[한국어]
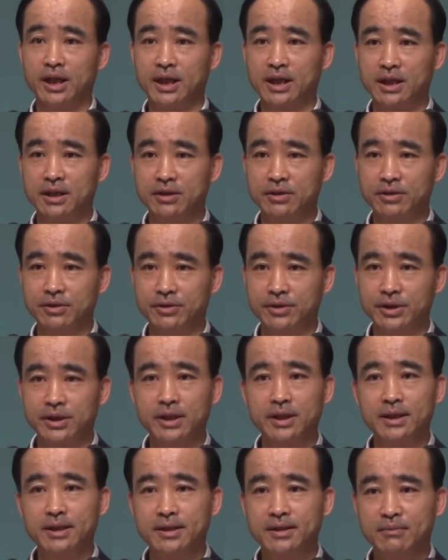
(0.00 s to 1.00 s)
약한
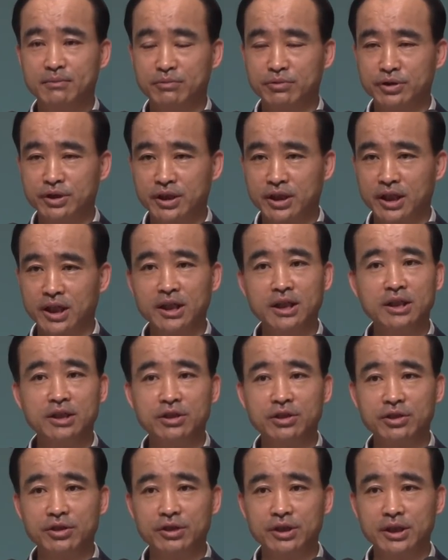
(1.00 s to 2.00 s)
교회, 문제가
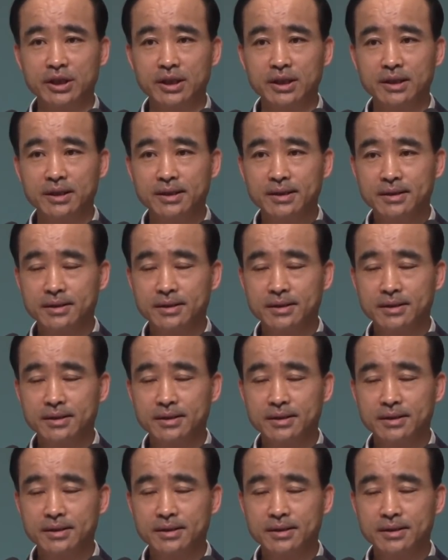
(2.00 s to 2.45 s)
있는 교회,